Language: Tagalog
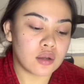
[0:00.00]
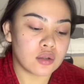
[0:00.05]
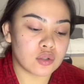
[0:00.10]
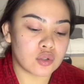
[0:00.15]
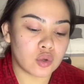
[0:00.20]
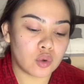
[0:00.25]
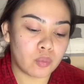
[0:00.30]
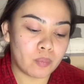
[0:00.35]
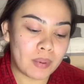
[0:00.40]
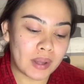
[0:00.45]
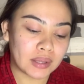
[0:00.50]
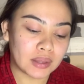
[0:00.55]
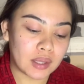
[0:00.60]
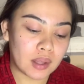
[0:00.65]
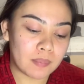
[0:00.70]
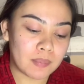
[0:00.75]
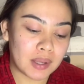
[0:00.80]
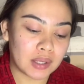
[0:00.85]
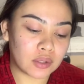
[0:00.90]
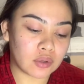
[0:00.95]
So, bet na
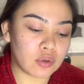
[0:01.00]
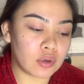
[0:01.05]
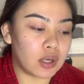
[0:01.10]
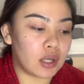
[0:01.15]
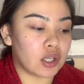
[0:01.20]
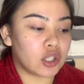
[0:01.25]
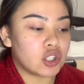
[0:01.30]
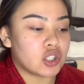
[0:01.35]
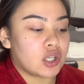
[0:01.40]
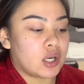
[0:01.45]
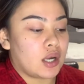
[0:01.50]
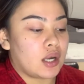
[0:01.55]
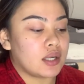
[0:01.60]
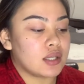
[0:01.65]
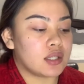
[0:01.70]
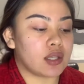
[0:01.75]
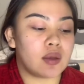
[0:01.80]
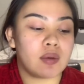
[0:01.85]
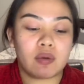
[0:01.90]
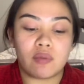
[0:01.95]
bet ko lang siya
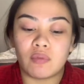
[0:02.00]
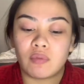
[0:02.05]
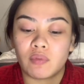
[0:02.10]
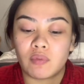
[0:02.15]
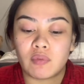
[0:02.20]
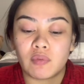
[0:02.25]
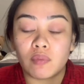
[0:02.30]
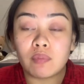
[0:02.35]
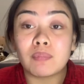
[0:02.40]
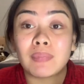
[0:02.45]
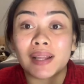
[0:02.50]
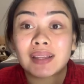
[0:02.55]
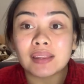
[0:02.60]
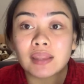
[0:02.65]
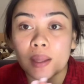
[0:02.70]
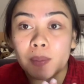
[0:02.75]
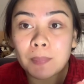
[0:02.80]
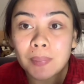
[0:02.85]
kasi mat na